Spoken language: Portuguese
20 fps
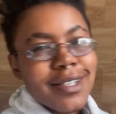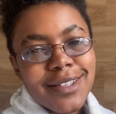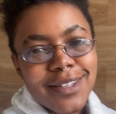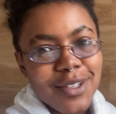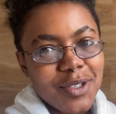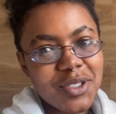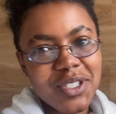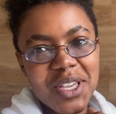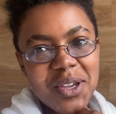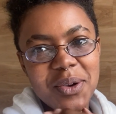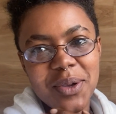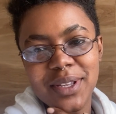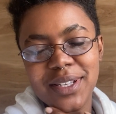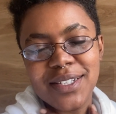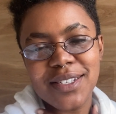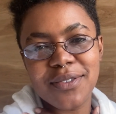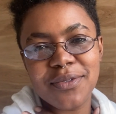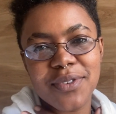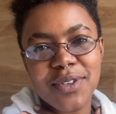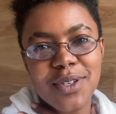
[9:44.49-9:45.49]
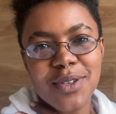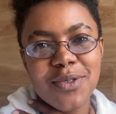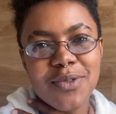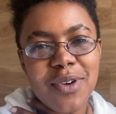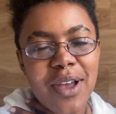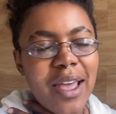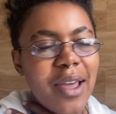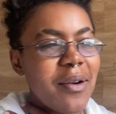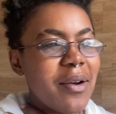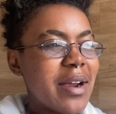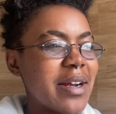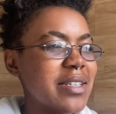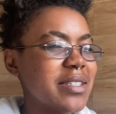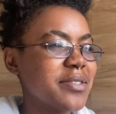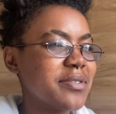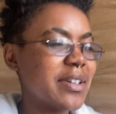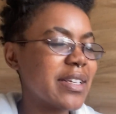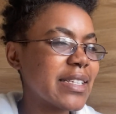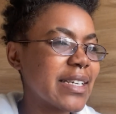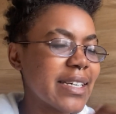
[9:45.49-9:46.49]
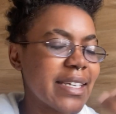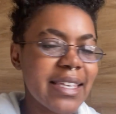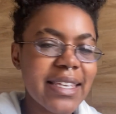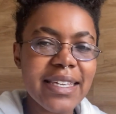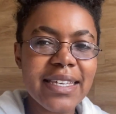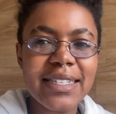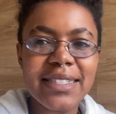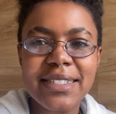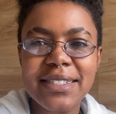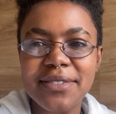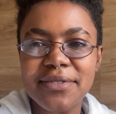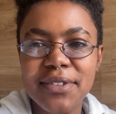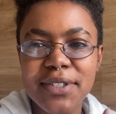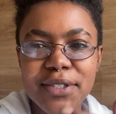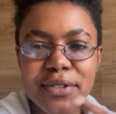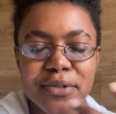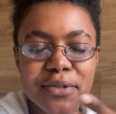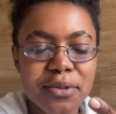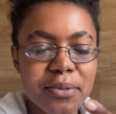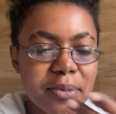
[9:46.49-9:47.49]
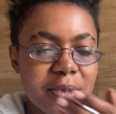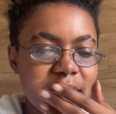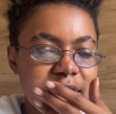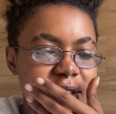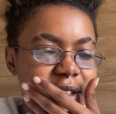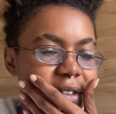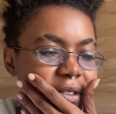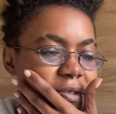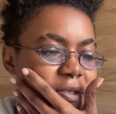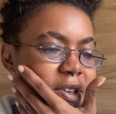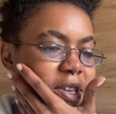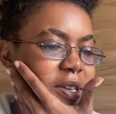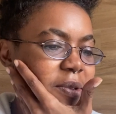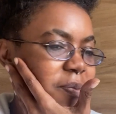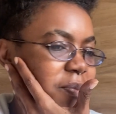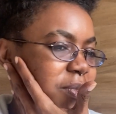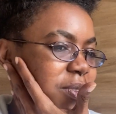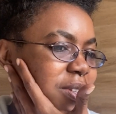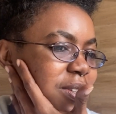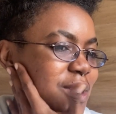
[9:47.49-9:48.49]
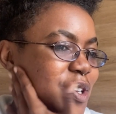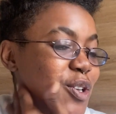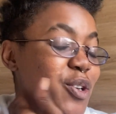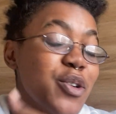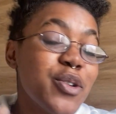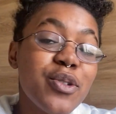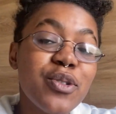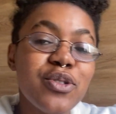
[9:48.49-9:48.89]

Não sei quando esse vídeo vai ao ar, se vai na quinta, se vai no domingo, enfim. O